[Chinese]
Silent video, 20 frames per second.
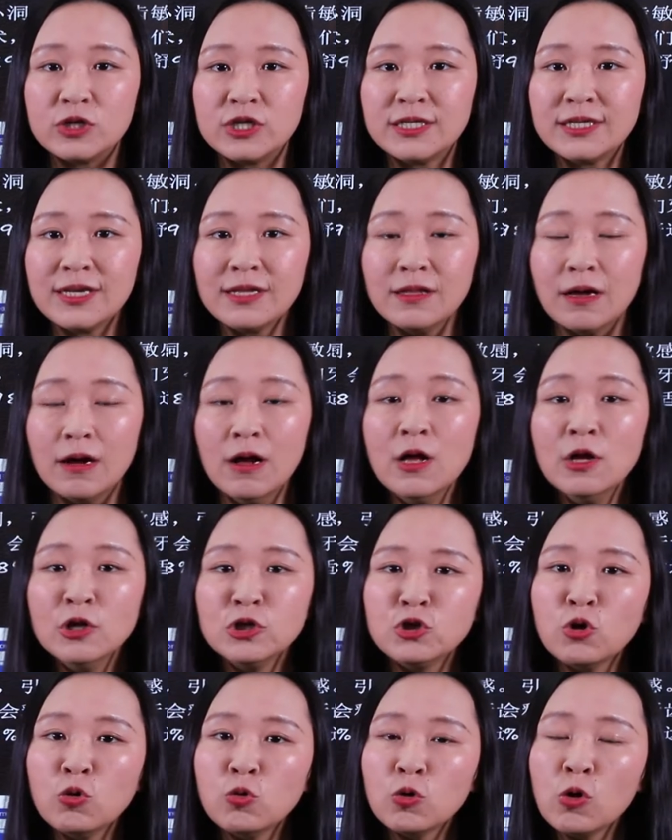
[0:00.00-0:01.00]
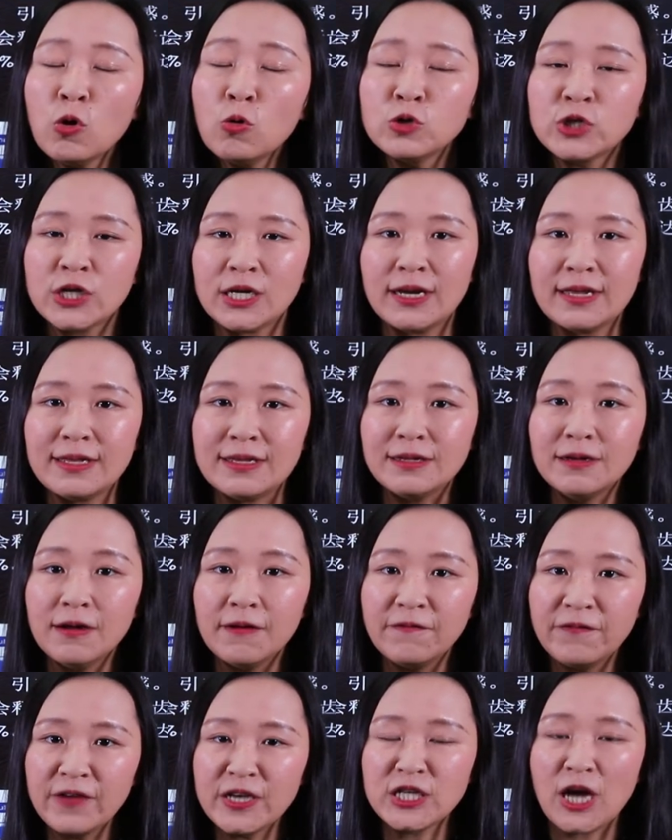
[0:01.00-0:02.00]
之间呢，就构成了一
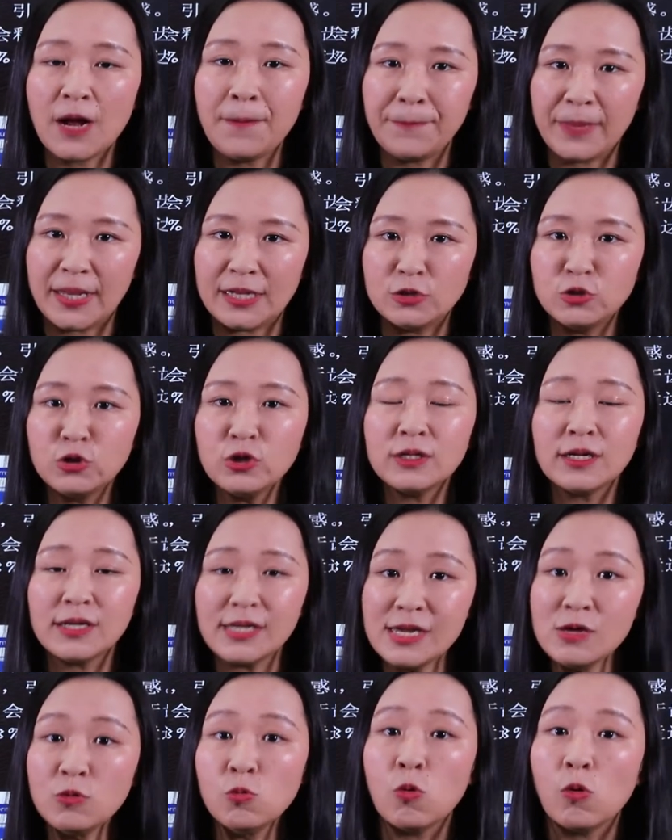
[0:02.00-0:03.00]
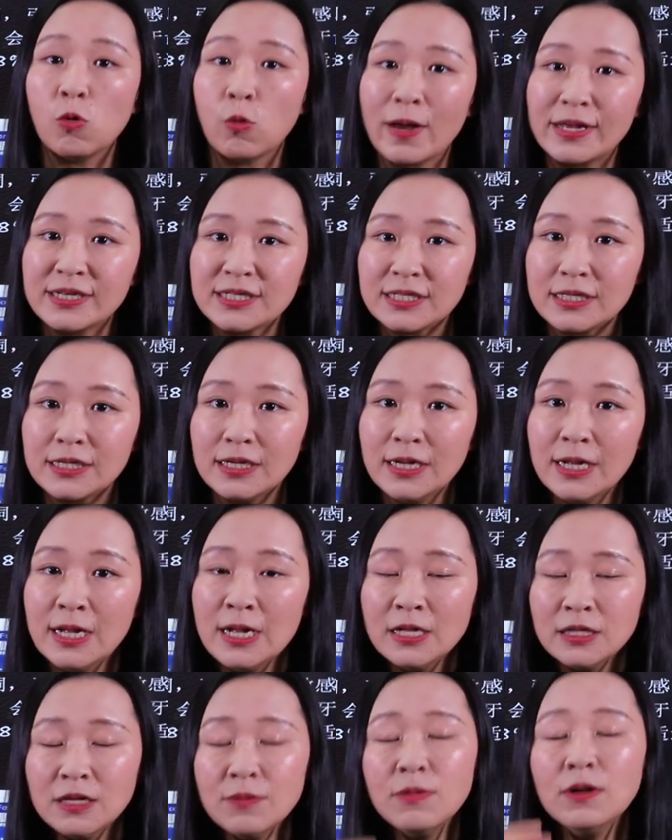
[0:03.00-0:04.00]
个非常明确的因果关系，
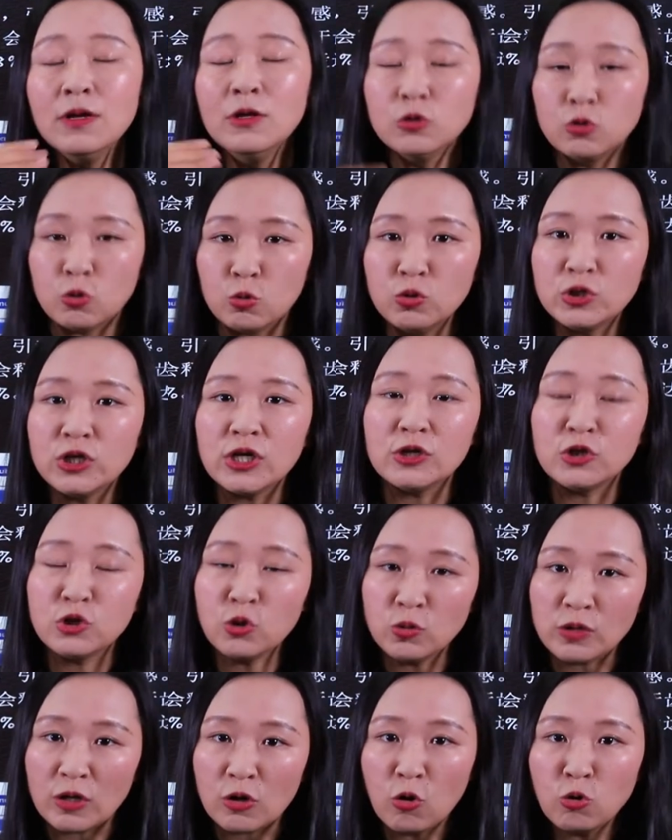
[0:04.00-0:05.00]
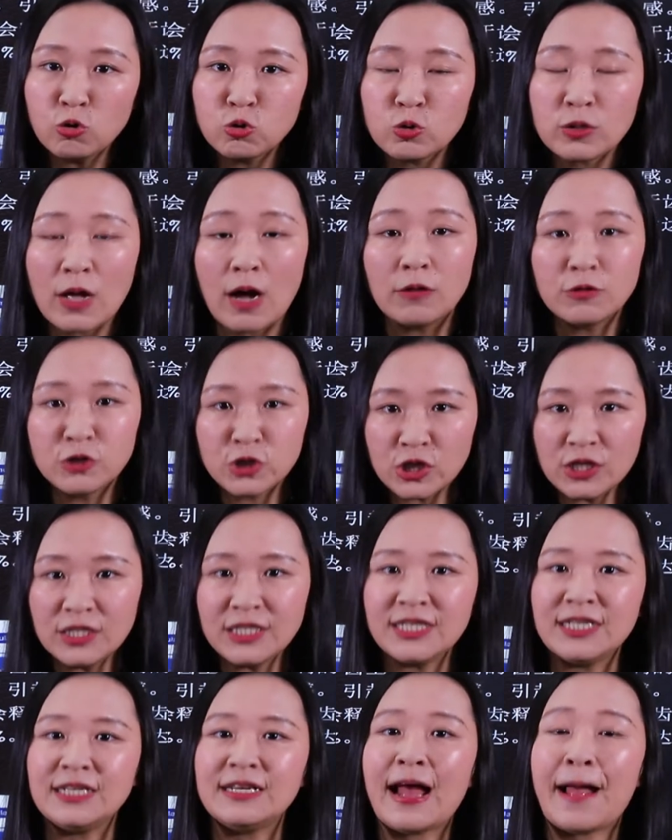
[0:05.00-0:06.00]
那么读者就能够做到知
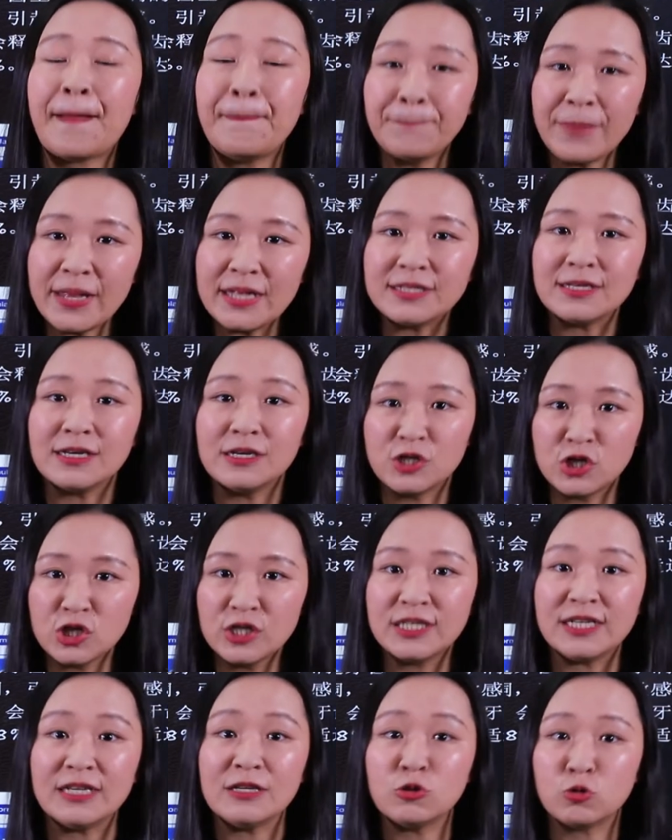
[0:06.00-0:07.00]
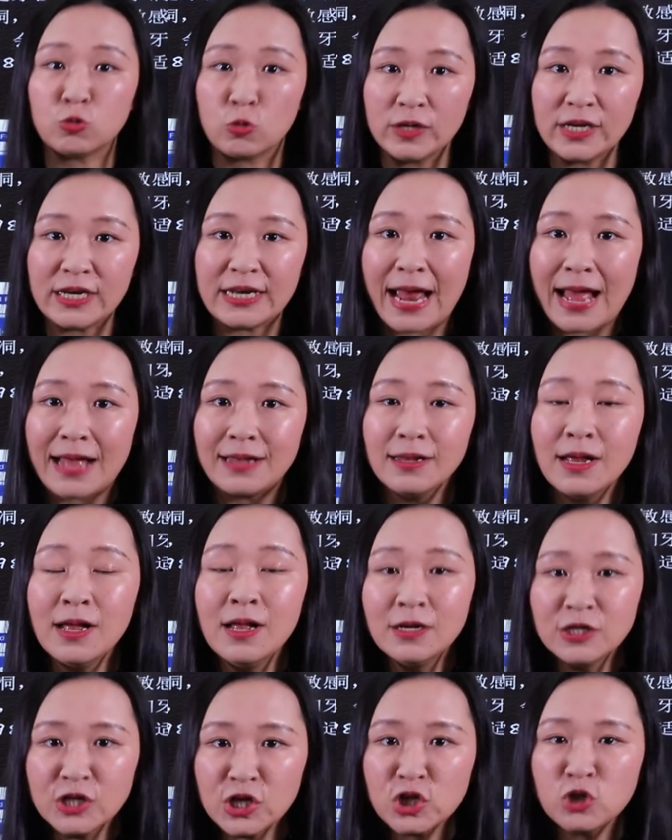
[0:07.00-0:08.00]
其然，并且知其所以然。
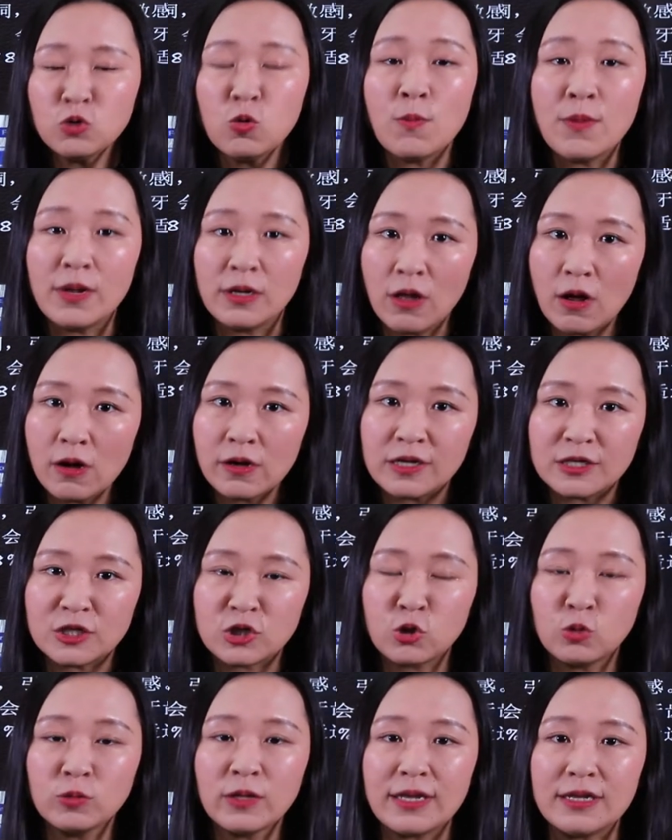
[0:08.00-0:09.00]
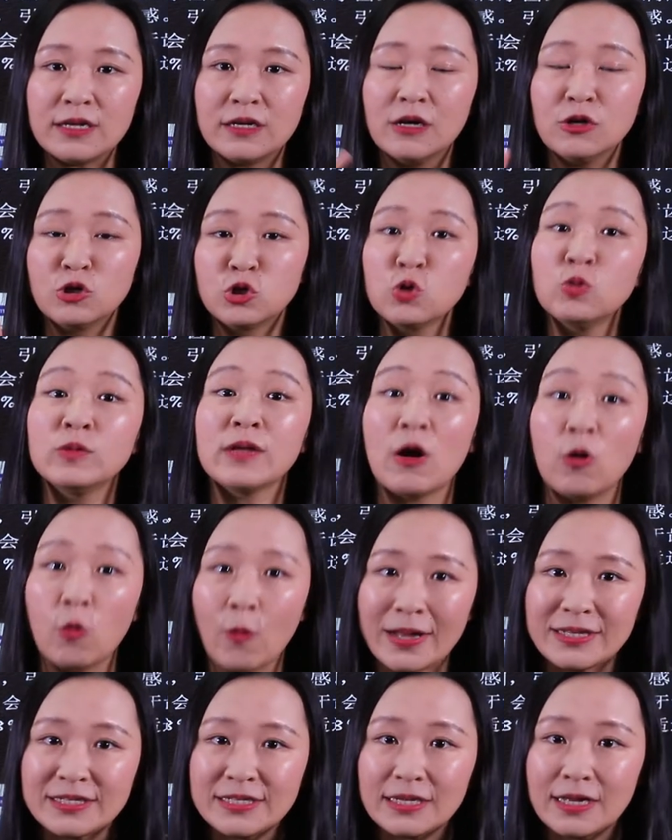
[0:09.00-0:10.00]
这是我们 logos 中的一个重要
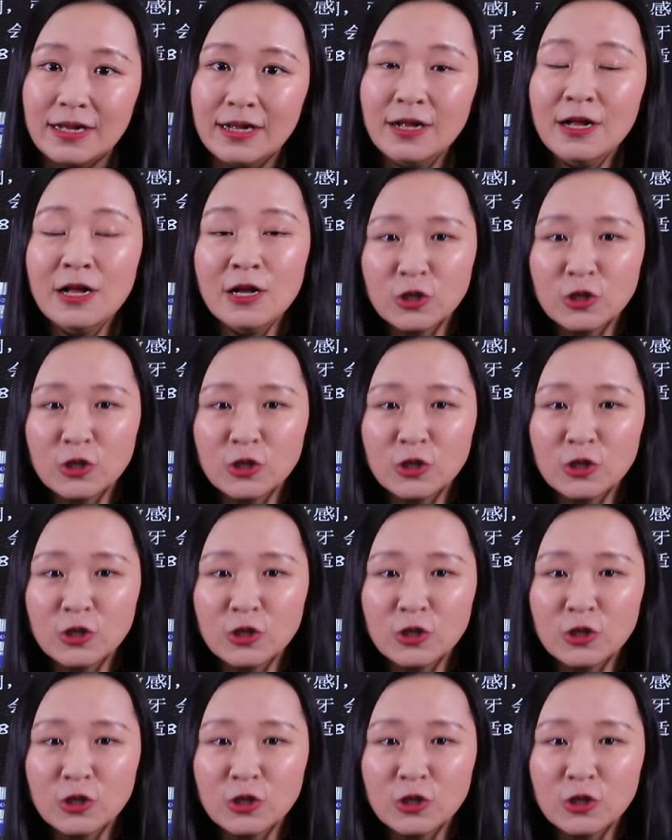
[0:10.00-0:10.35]
环节。